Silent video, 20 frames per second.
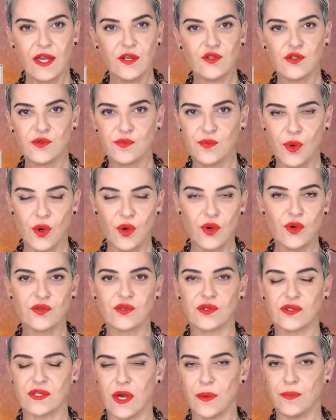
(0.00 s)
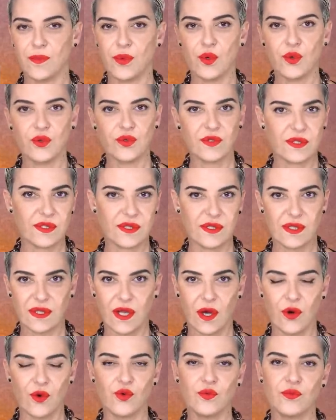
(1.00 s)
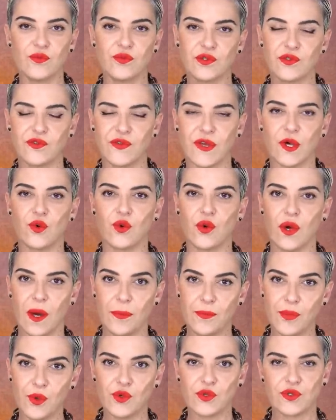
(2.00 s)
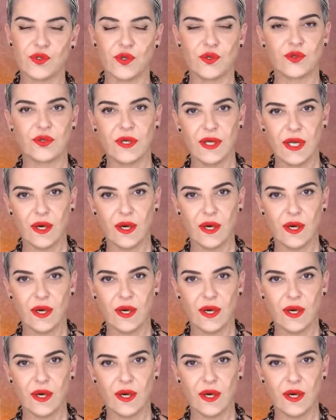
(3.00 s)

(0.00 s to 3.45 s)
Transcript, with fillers: Aí os bolsos, capuzes e tal, uns vêm com capuz, outros